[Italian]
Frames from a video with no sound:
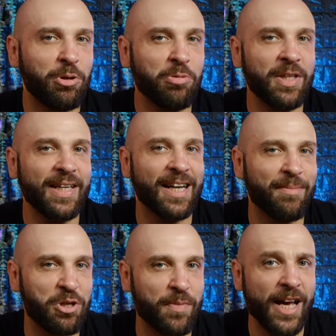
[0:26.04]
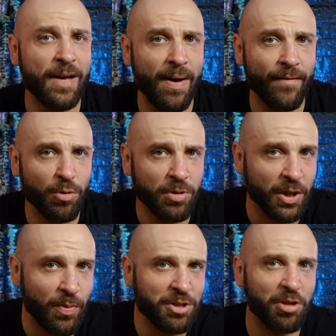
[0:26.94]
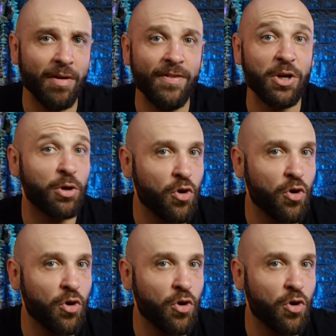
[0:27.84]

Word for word: Ciao a tutti cari amici miei e benvenuti in questo nuovo video,